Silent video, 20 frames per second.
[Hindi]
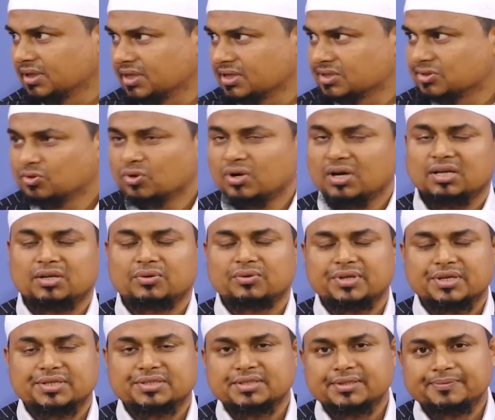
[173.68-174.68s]
इस दुआ की
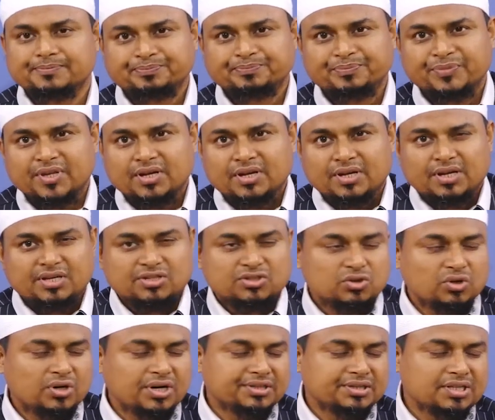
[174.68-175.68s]
वजह से
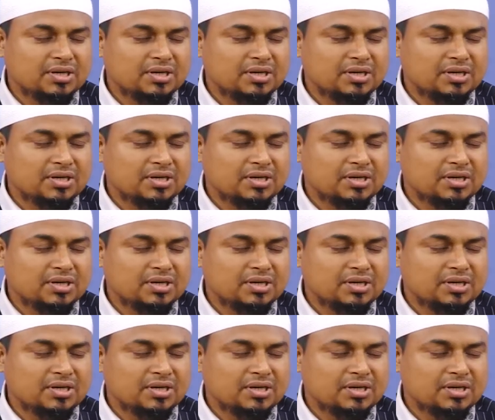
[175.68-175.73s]
सरना